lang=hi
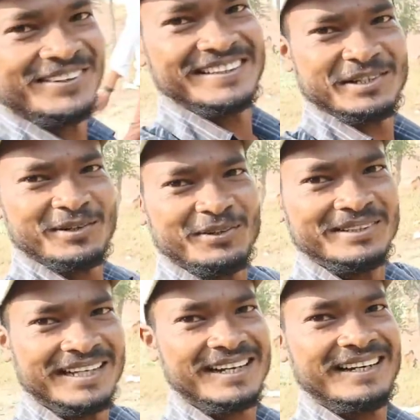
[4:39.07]
रोड से होकर
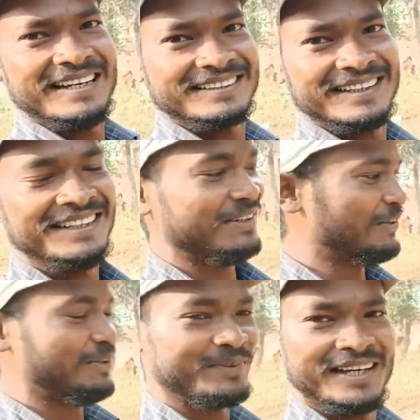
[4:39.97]
गुजर रहे हैं ऐसा नहीं कि
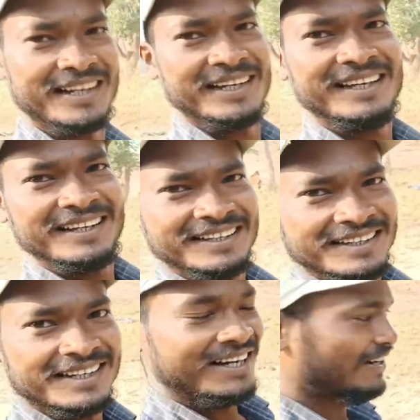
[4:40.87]
रोड पे आ गए हैं
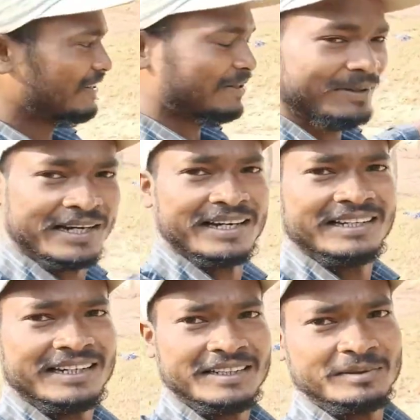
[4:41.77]
और ये हमारा
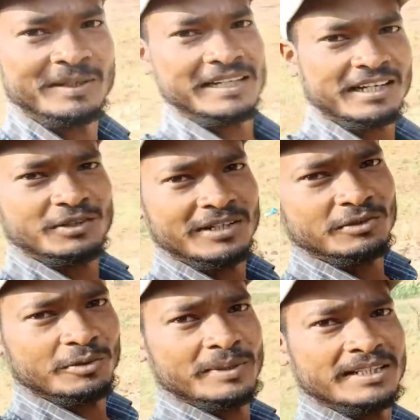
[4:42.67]
नीरज बेटा जो है
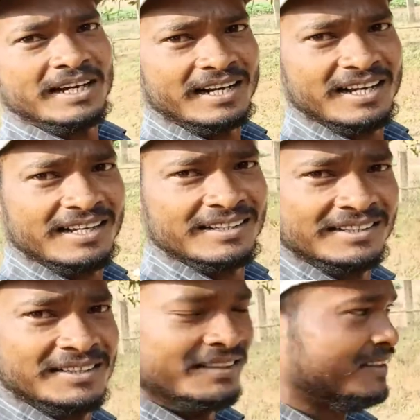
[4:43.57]
तो भी जा रहा है
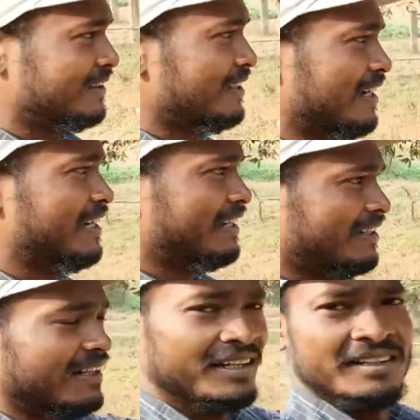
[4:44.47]
गाय
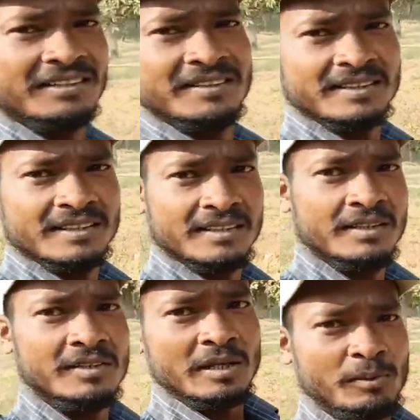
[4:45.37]
लेकर
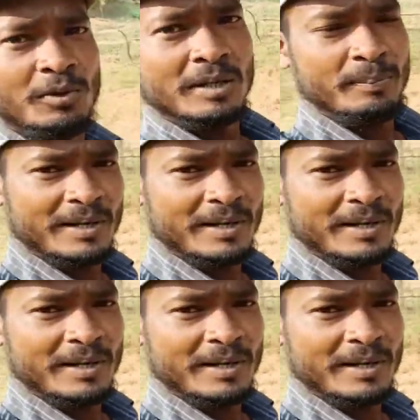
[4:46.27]
तब हो गए